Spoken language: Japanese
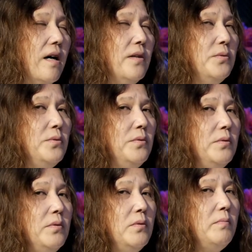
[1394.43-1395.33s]

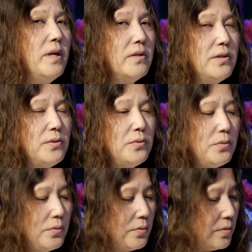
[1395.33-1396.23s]
のー、まあそ
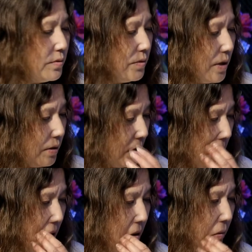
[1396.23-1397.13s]
う、
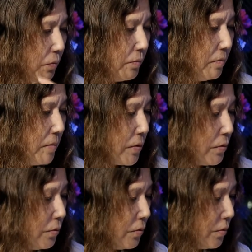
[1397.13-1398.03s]
えーとまあ、
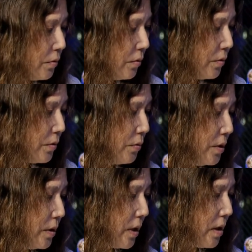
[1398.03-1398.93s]
そのそういっ
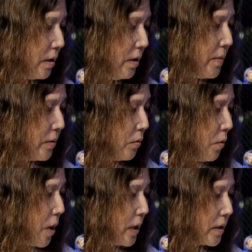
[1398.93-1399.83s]
た今の
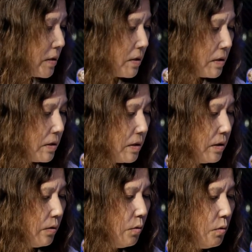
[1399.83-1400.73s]
お話
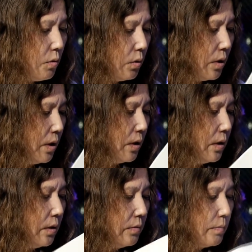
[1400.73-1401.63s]
を、
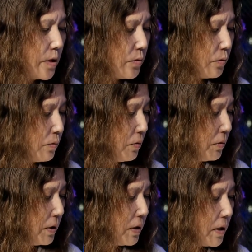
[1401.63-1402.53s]
まあ、ちょっと引っ
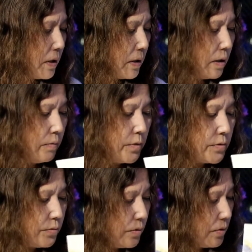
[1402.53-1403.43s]
掛けていきま
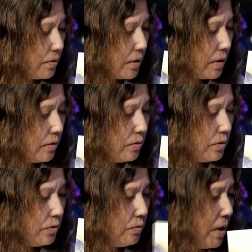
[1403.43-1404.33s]
すとですね、
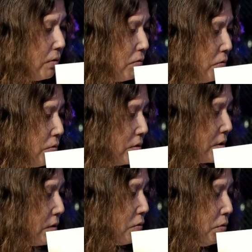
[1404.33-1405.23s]
実はあのこうし
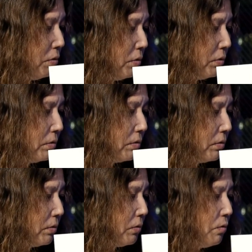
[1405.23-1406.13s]
さんこ
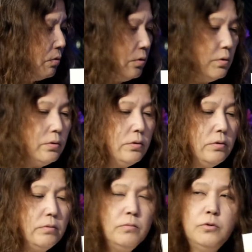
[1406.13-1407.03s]
う、こうい
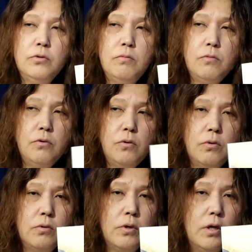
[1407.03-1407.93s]
うものも、
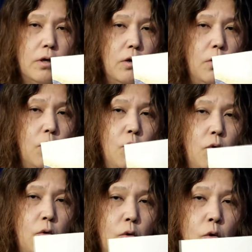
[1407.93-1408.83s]

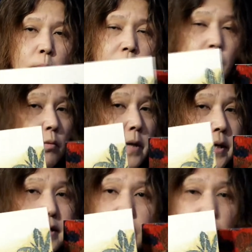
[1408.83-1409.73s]
はい、おまとめ
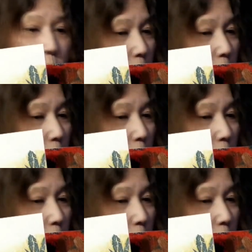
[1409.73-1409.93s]
活動も